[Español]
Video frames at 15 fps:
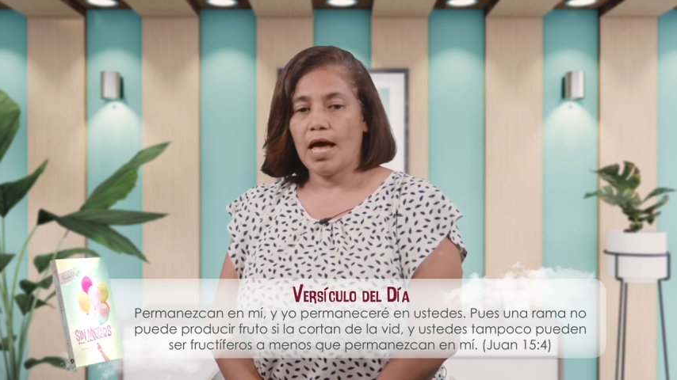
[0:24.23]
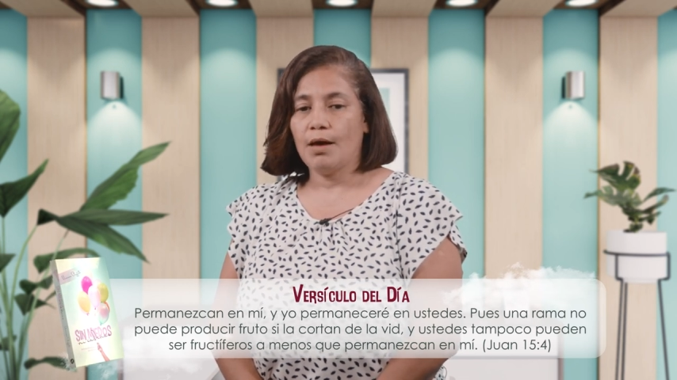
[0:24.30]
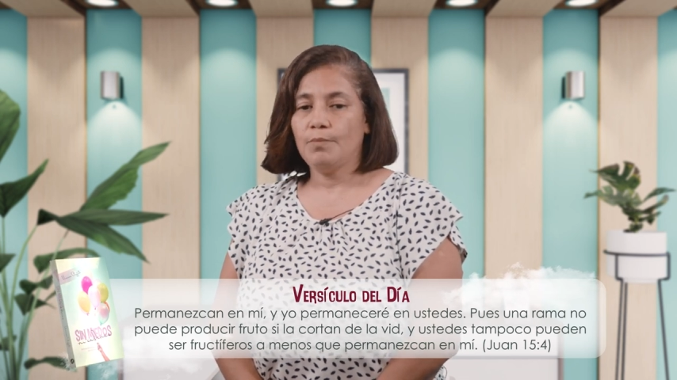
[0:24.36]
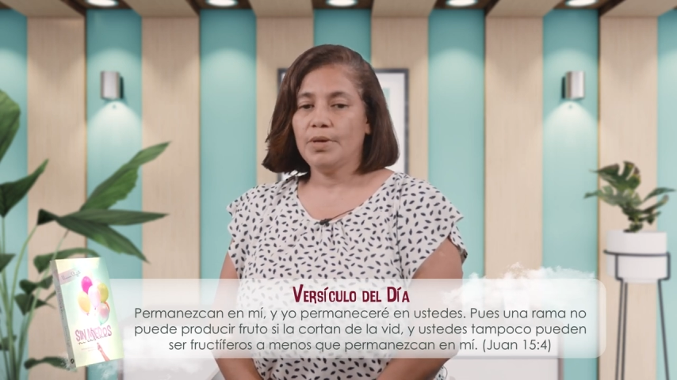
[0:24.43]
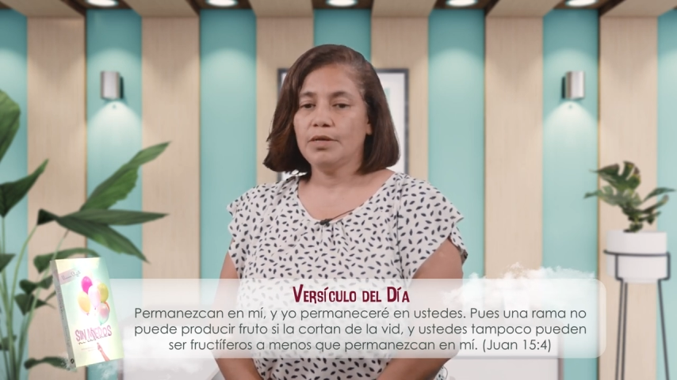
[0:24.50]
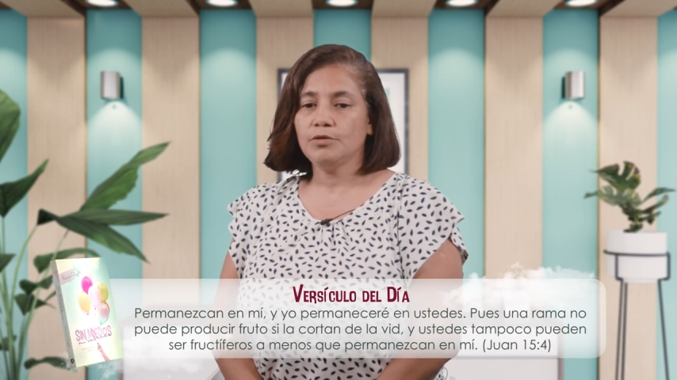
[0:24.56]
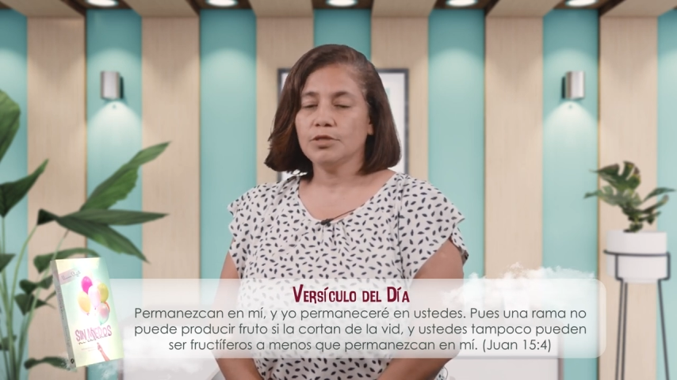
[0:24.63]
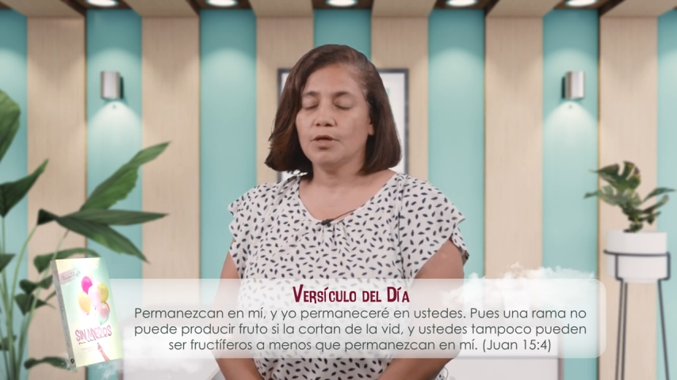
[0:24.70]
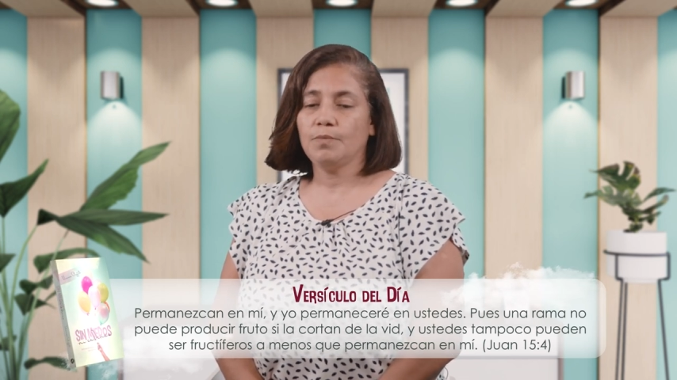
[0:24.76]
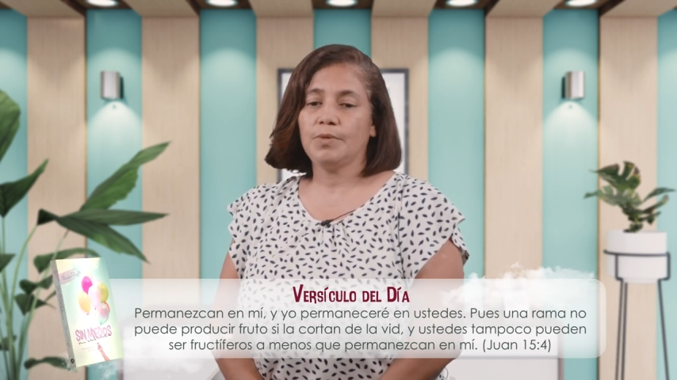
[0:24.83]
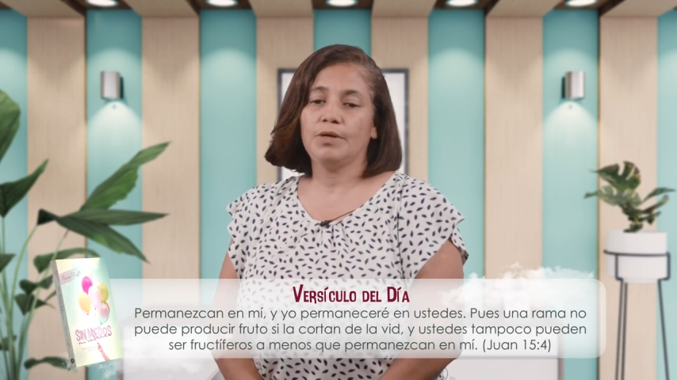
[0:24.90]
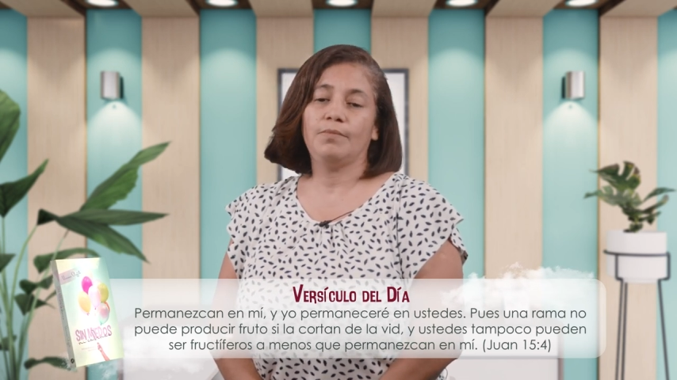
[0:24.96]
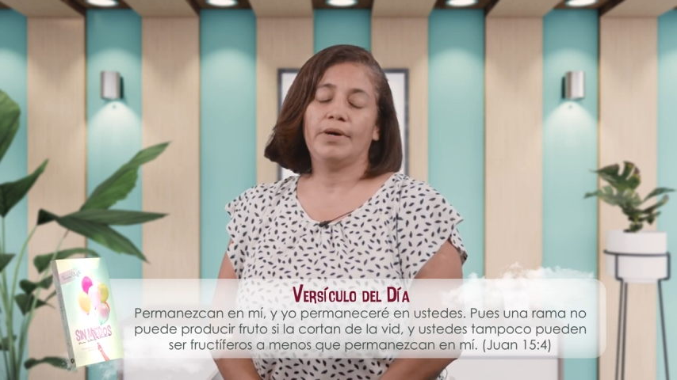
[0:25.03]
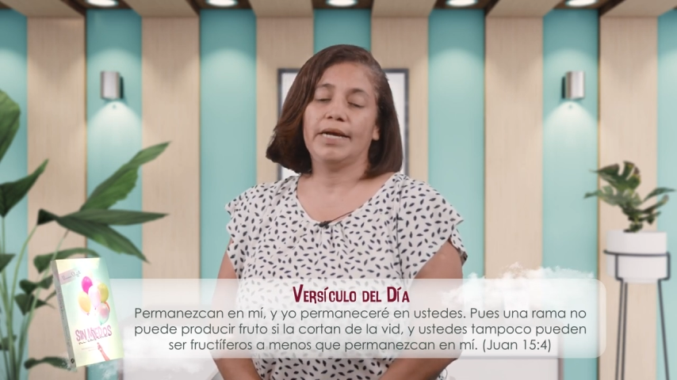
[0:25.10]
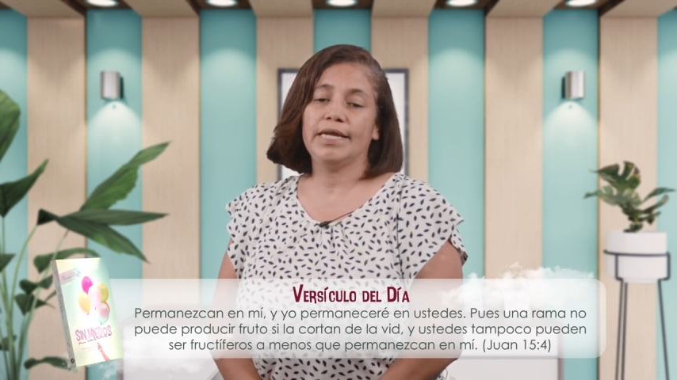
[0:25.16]
a menos que
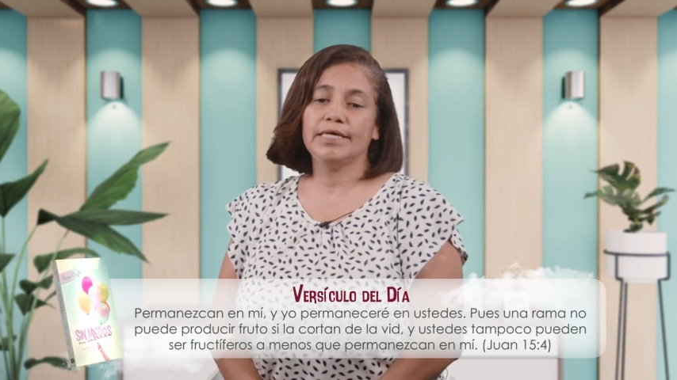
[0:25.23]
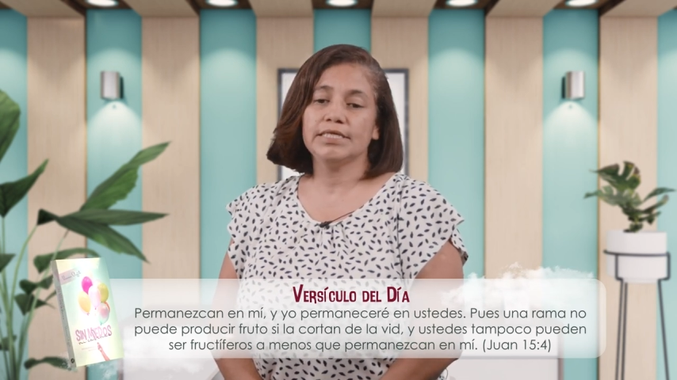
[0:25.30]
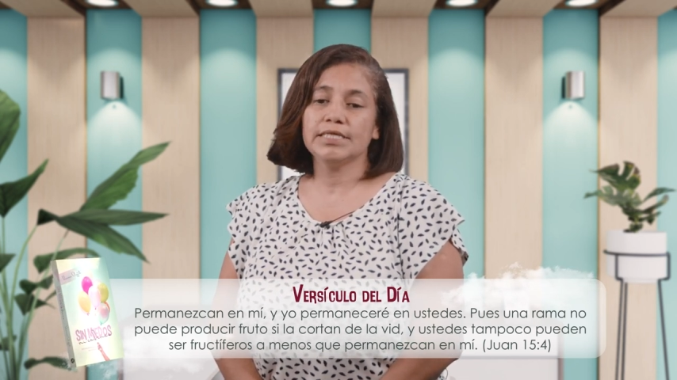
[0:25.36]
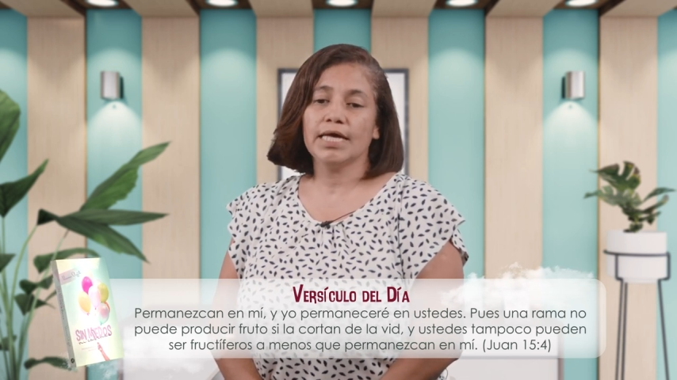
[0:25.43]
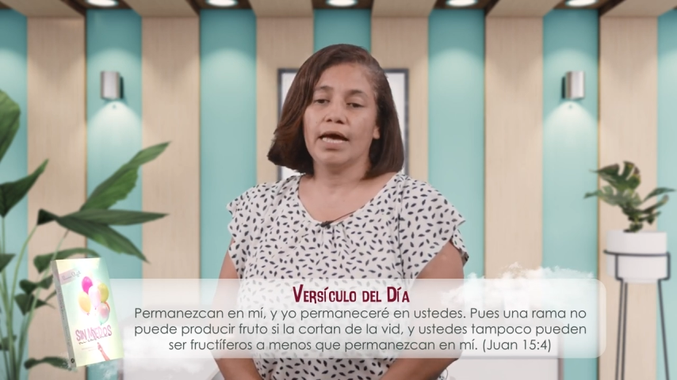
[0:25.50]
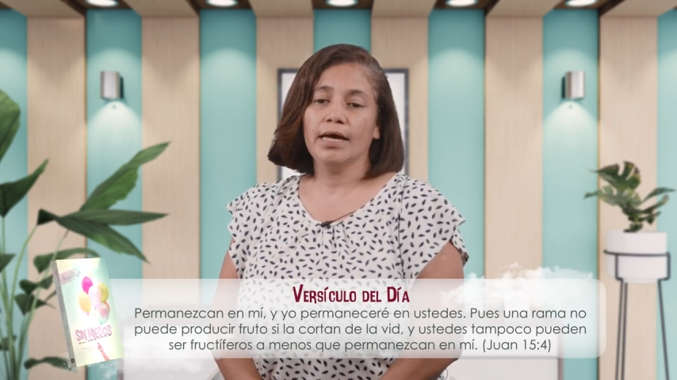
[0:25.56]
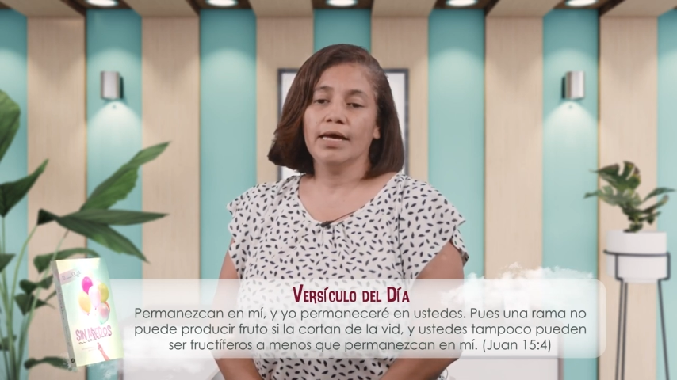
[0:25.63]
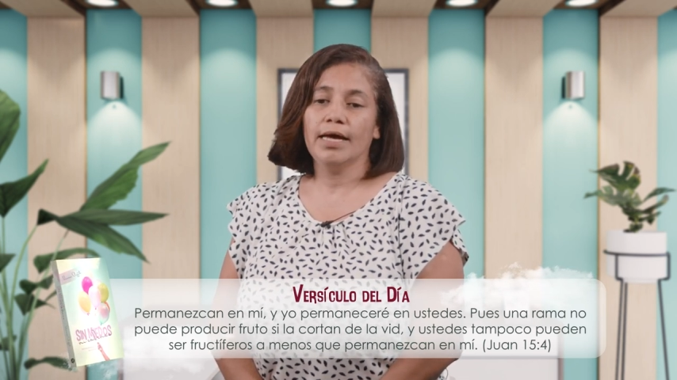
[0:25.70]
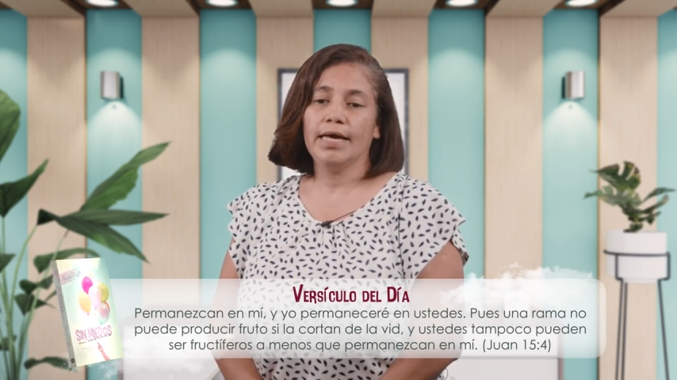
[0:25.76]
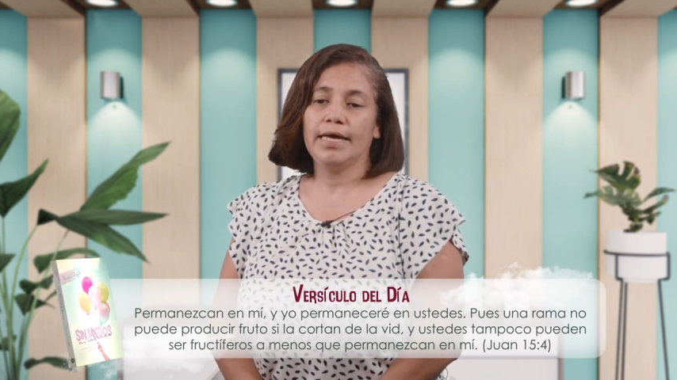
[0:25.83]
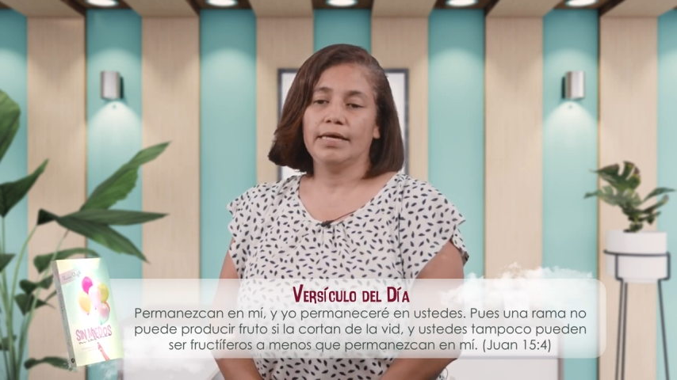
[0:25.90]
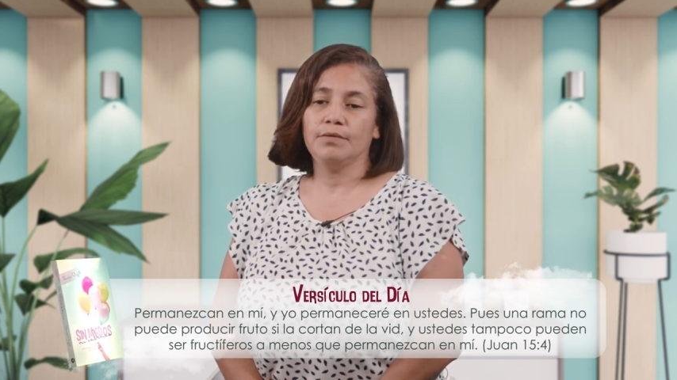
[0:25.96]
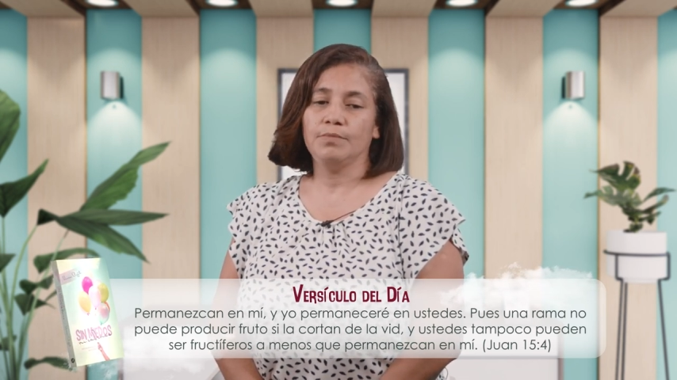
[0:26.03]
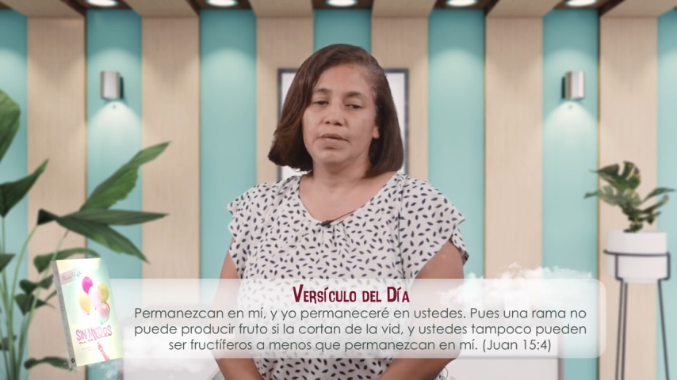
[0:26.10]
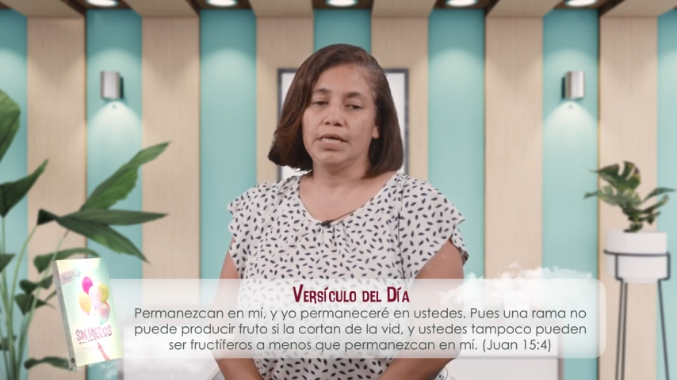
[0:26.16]
permanezcan
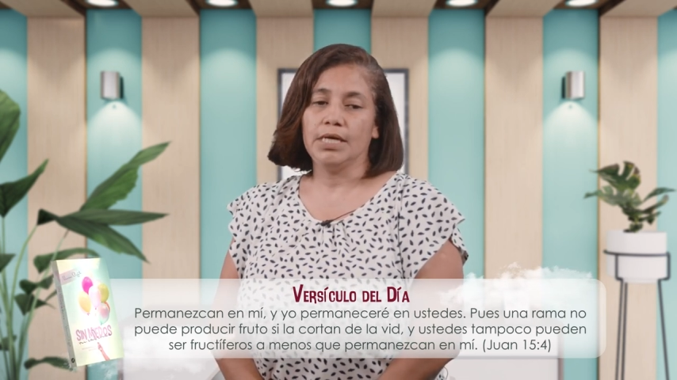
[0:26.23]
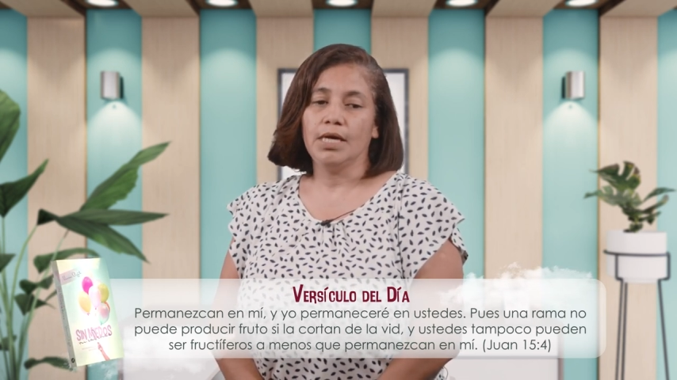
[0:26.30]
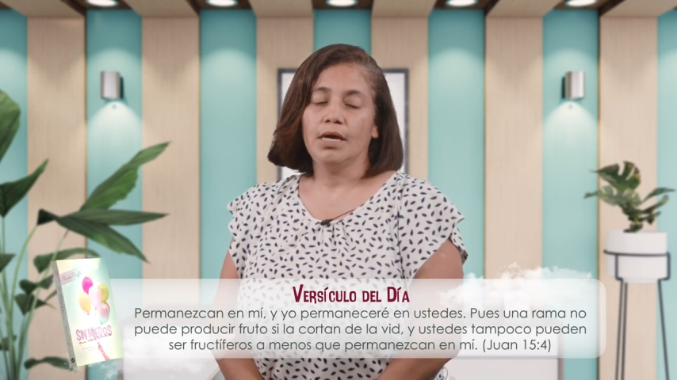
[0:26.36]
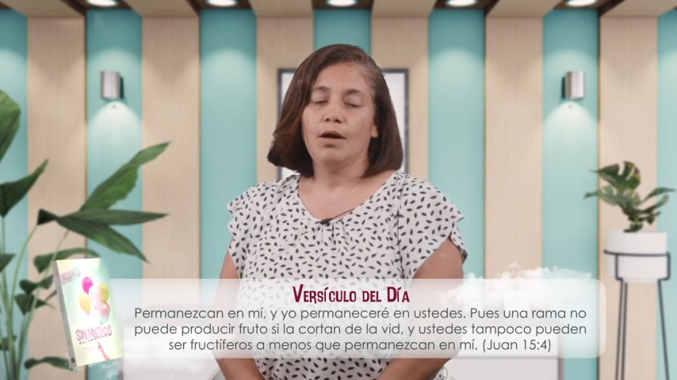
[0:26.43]
en mí.